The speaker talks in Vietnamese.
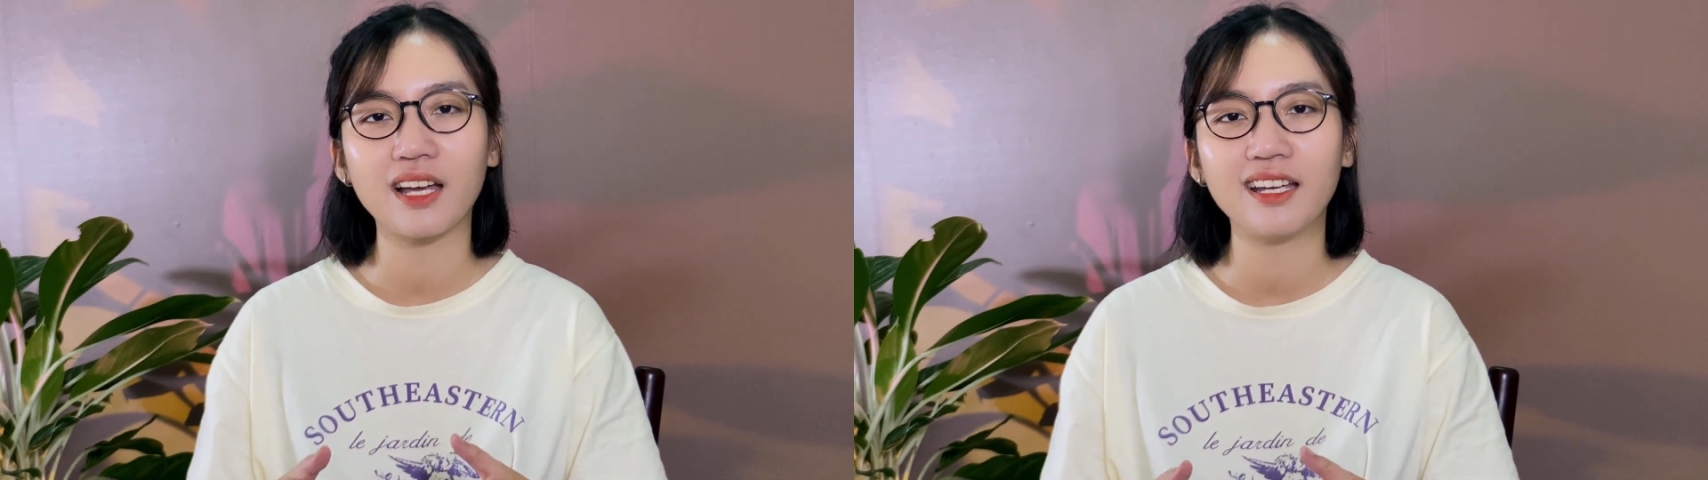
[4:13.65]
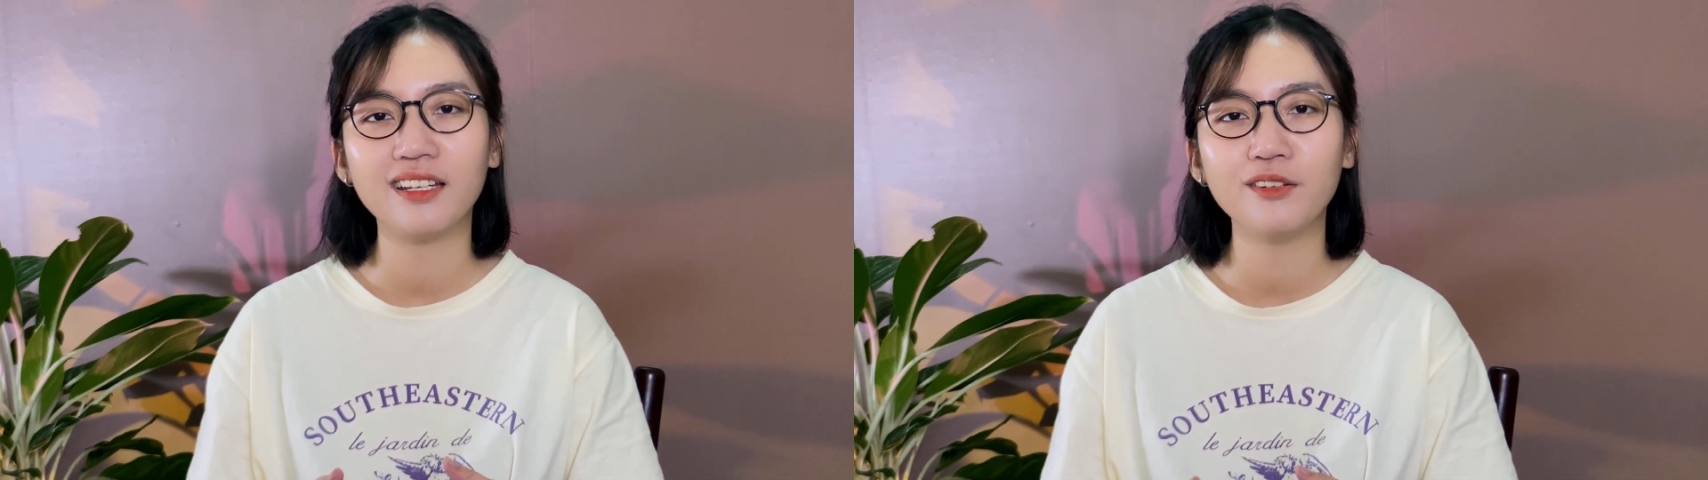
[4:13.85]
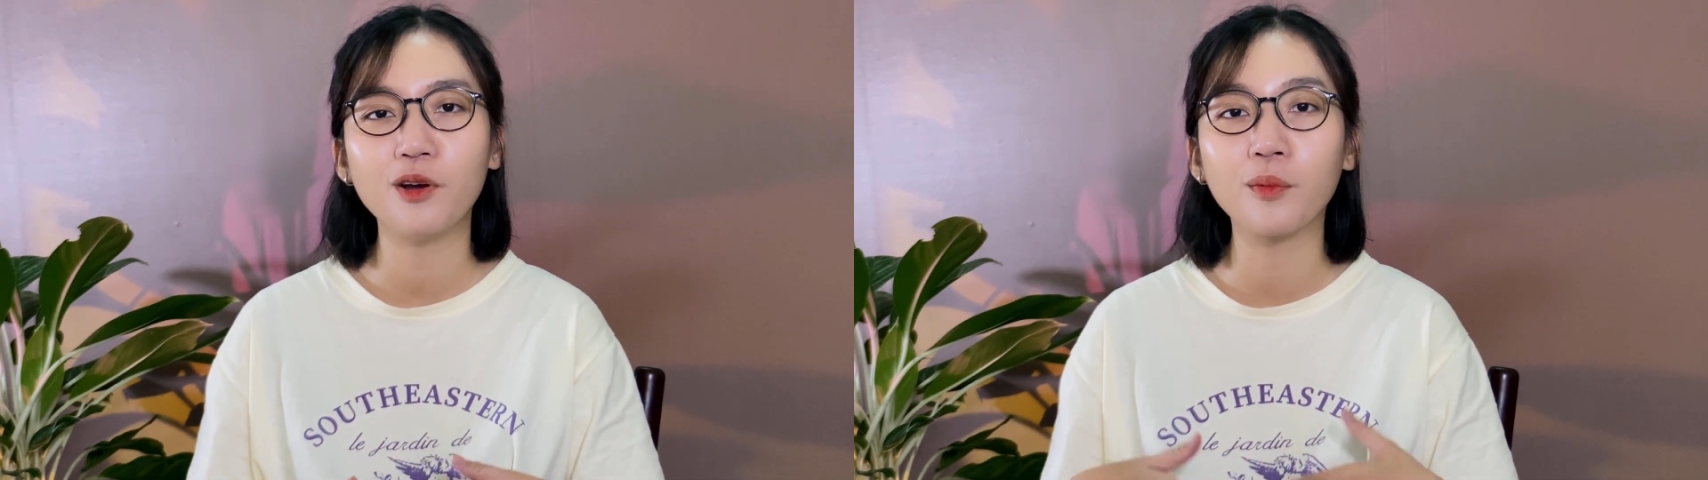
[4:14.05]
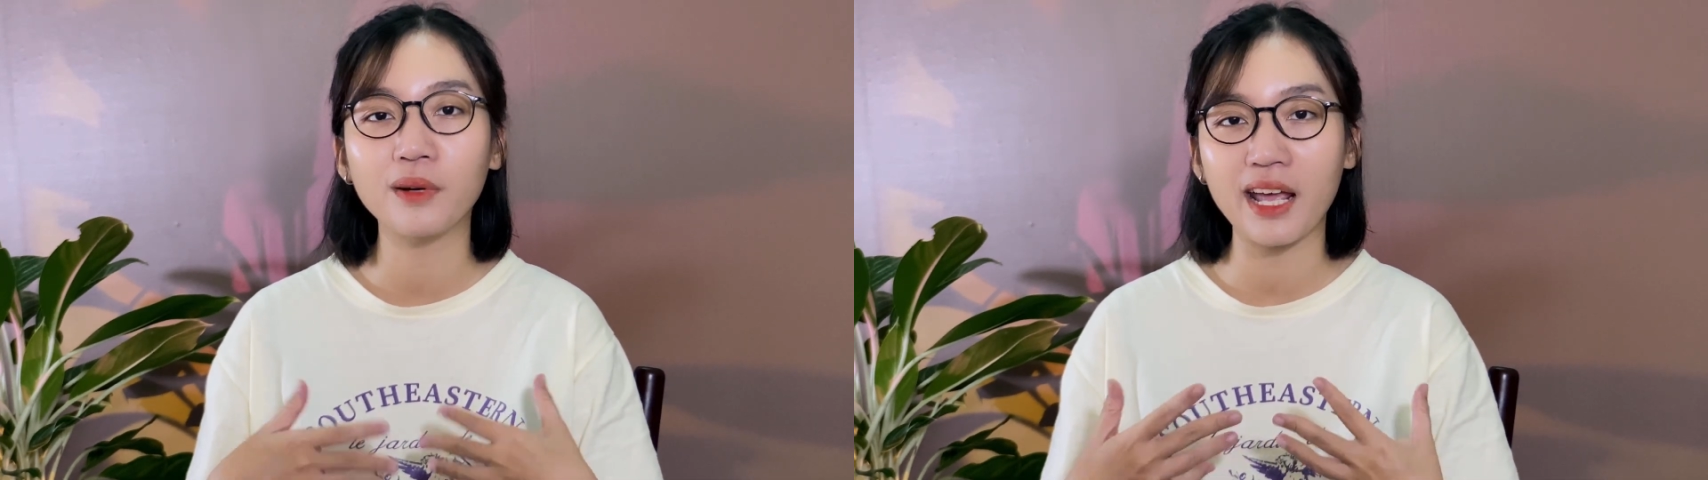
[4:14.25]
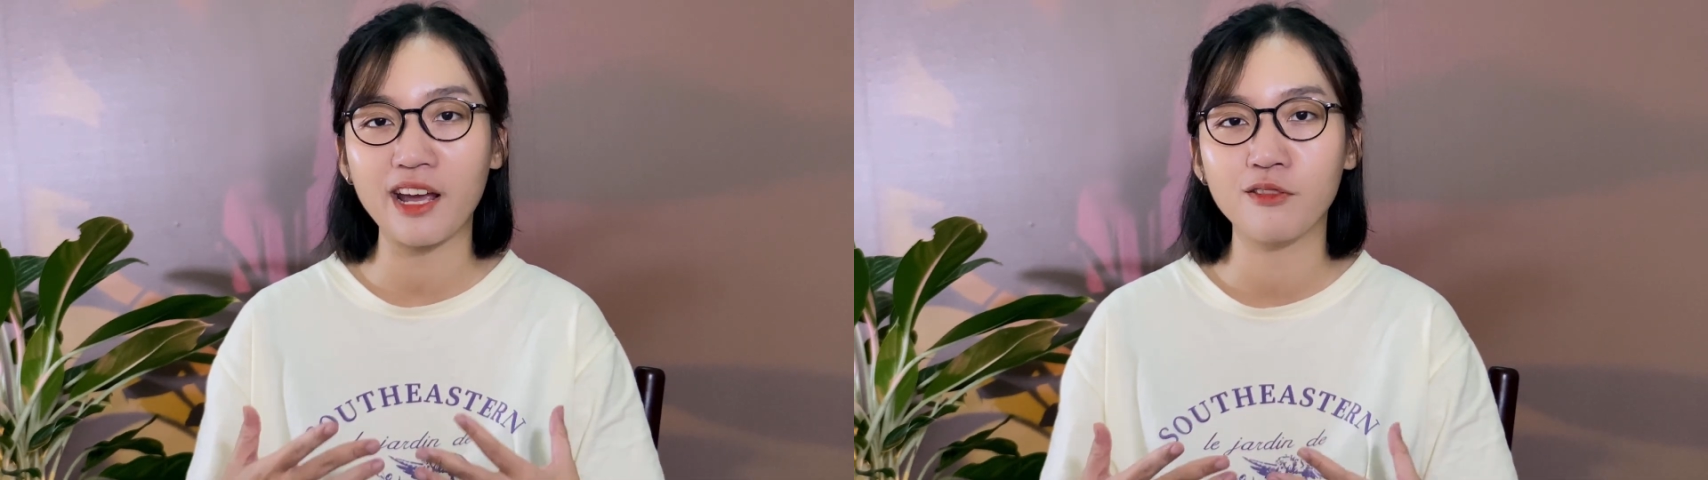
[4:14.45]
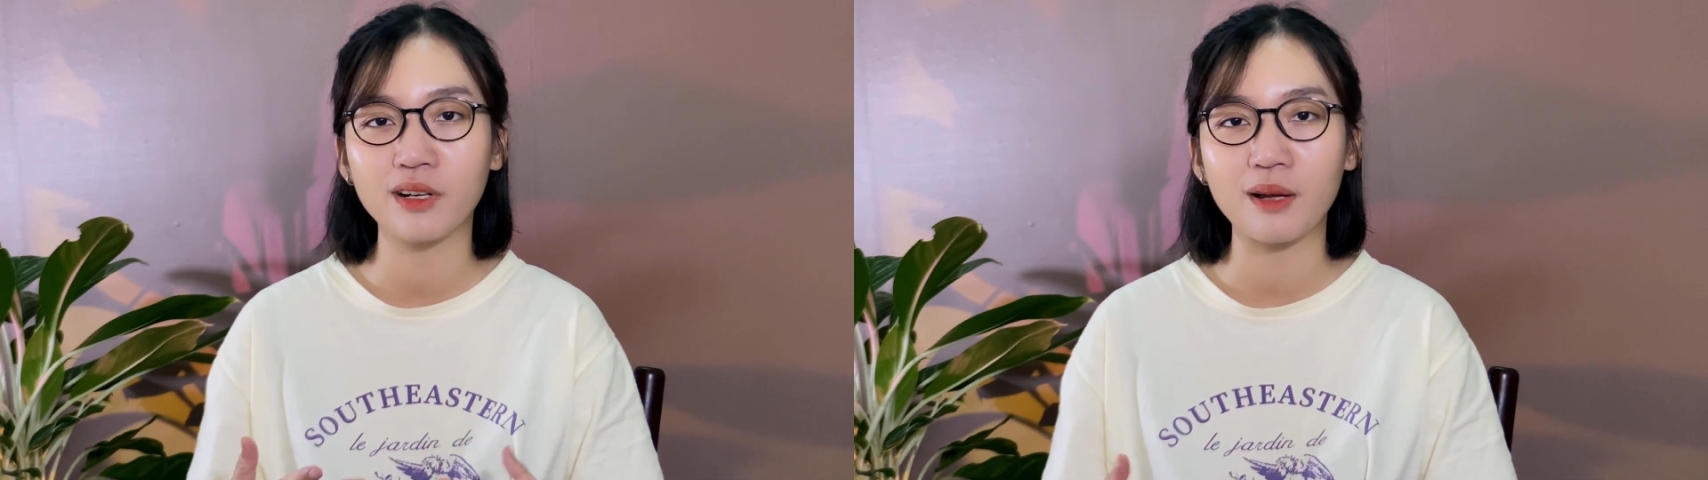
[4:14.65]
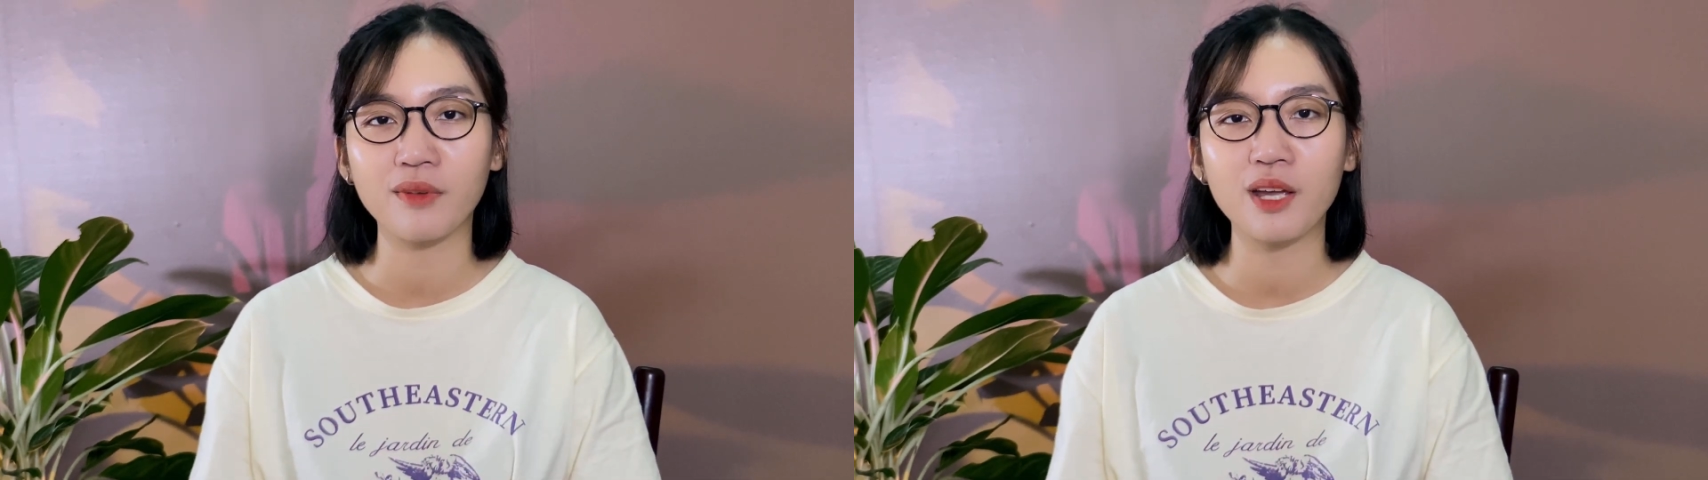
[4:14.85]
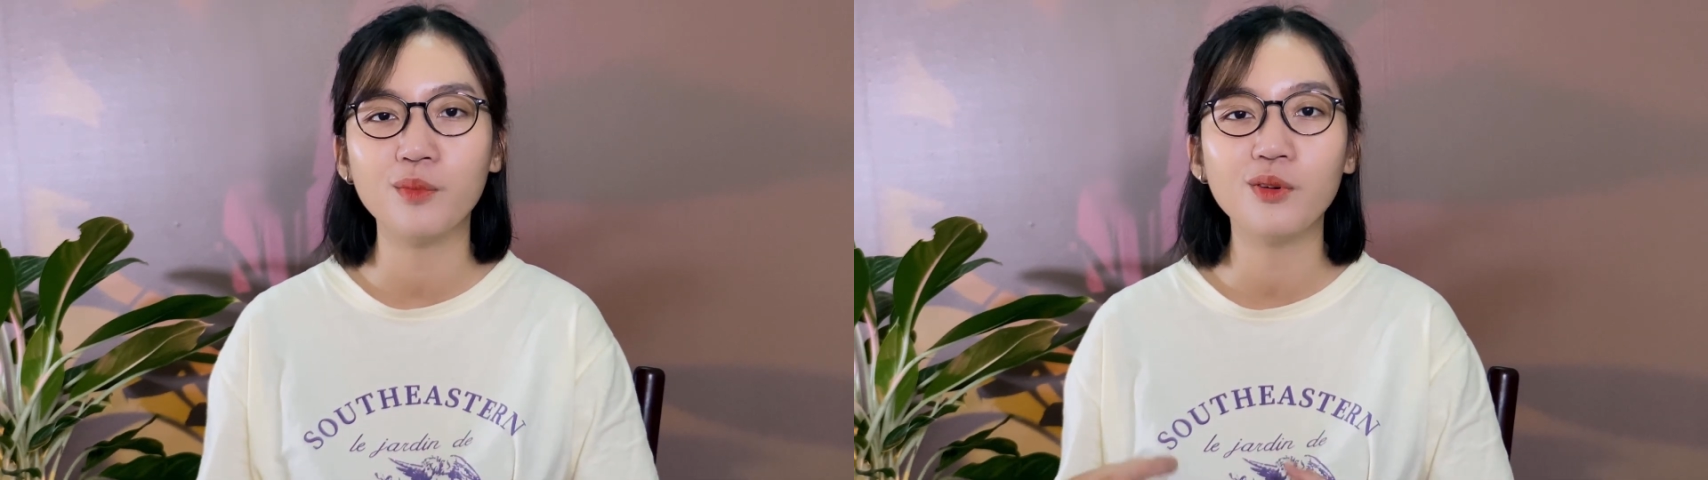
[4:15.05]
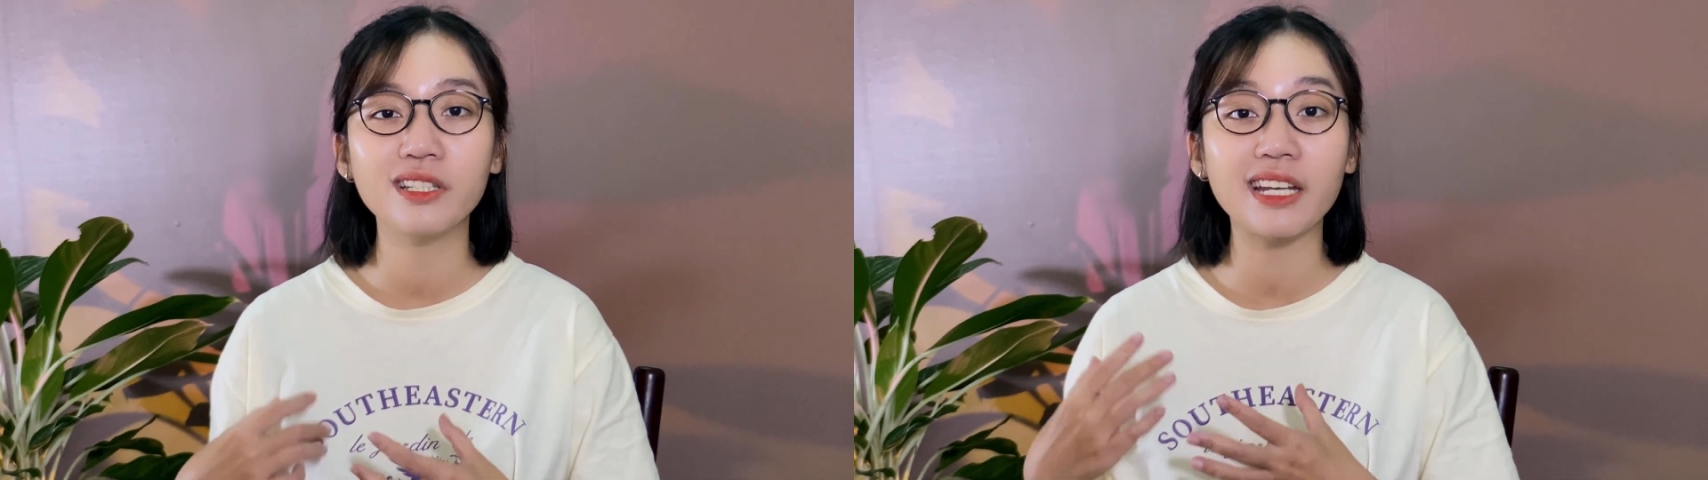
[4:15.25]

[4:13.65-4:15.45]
thấy nôn nao cảm thấy muốn